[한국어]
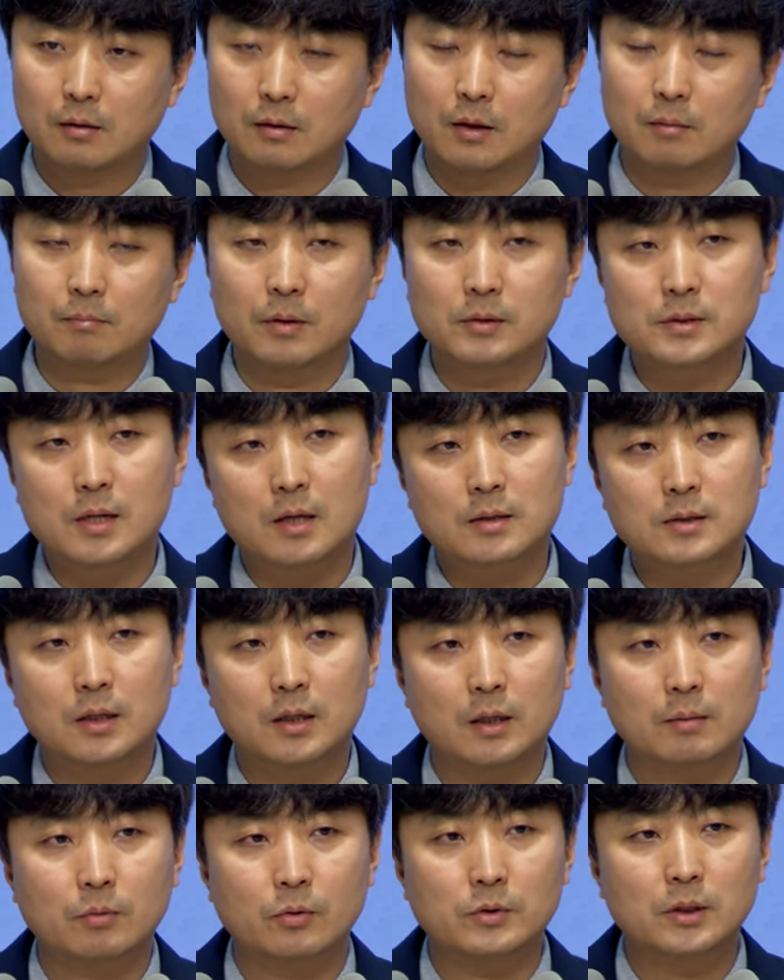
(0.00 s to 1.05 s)
한번
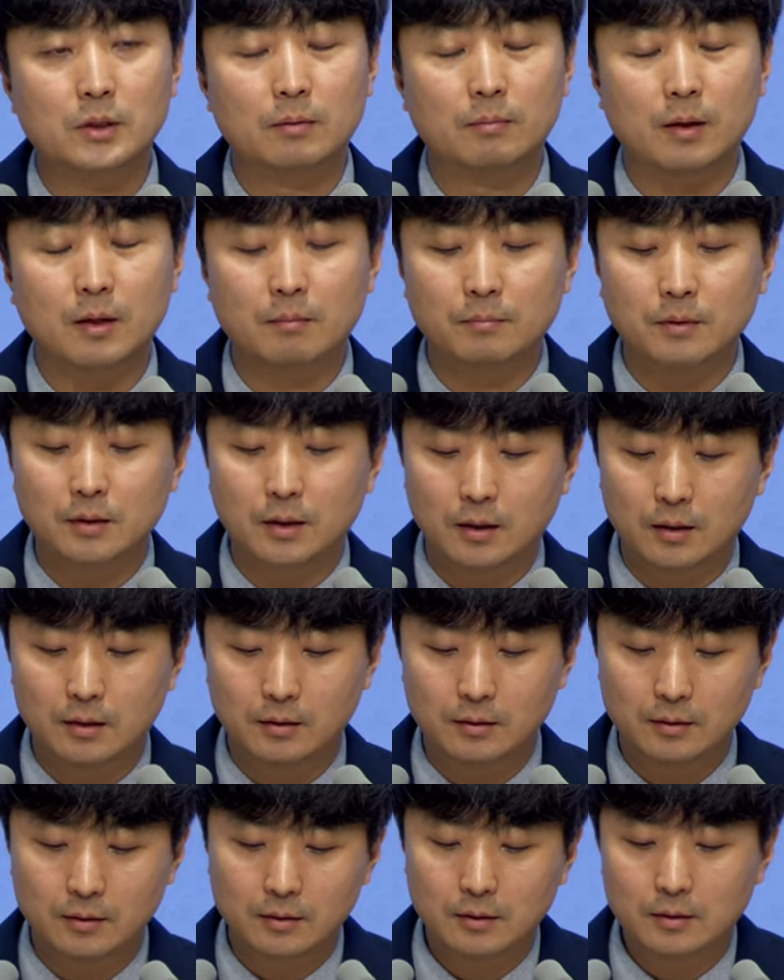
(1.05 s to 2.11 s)
상상해 보시기 바랍니다.
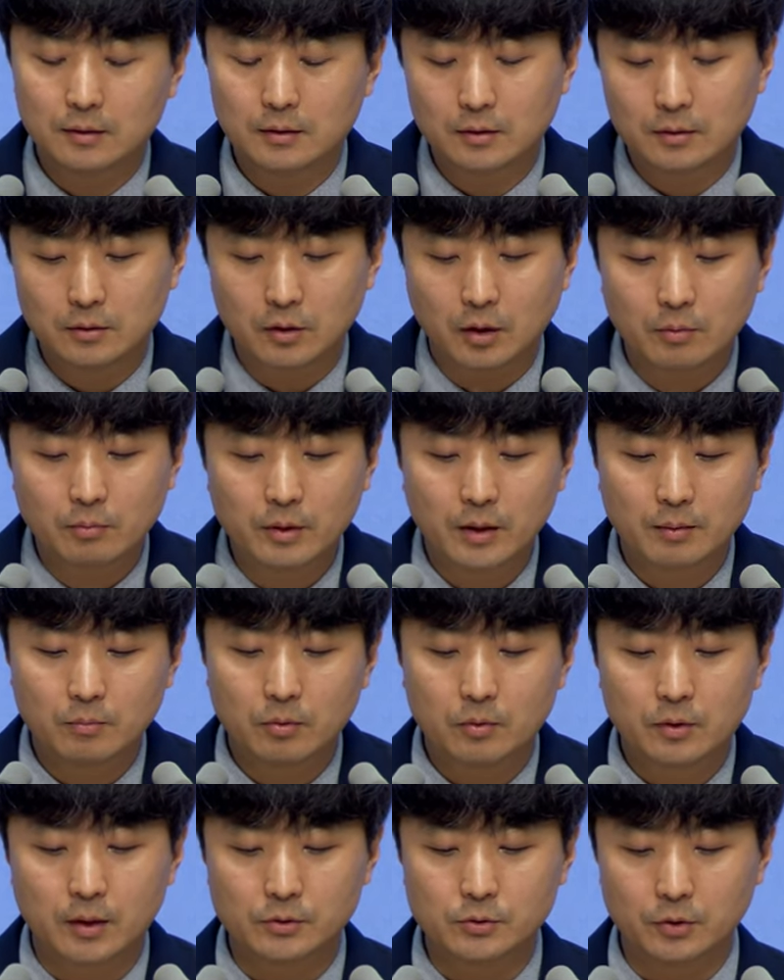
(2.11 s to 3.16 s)
너무
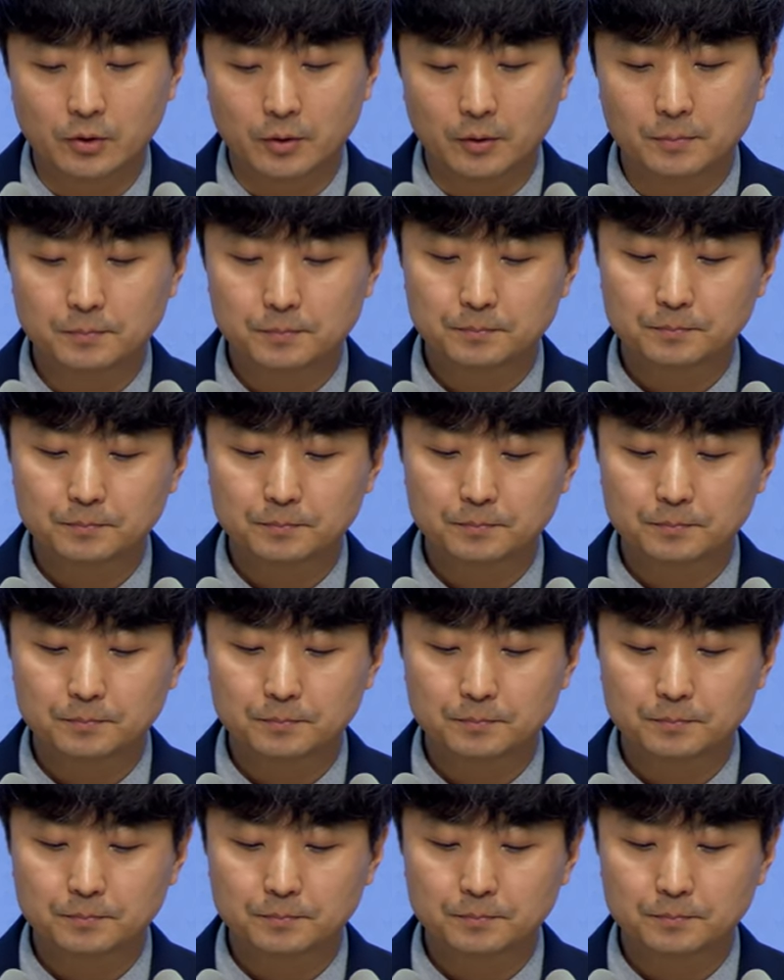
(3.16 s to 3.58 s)
행복하죠.